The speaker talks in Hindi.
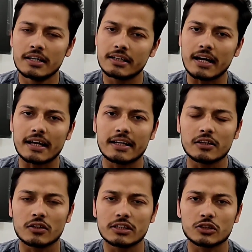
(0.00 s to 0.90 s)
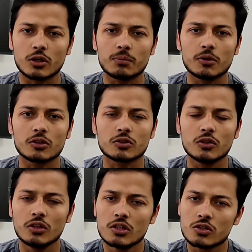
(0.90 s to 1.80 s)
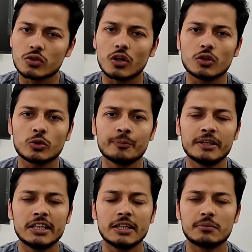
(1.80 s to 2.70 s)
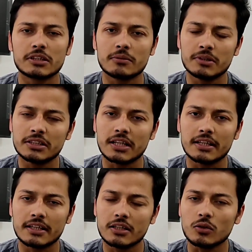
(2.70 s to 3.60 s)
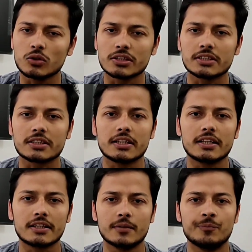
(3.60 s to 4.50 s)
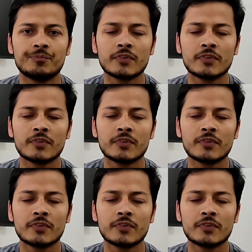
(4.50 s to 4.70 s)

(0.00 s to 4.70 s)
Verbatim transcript: टारगेट और स्टॉप लॉस को शॉर्ट टू मीडियम टर्म में जानने की कोशिश करेंगे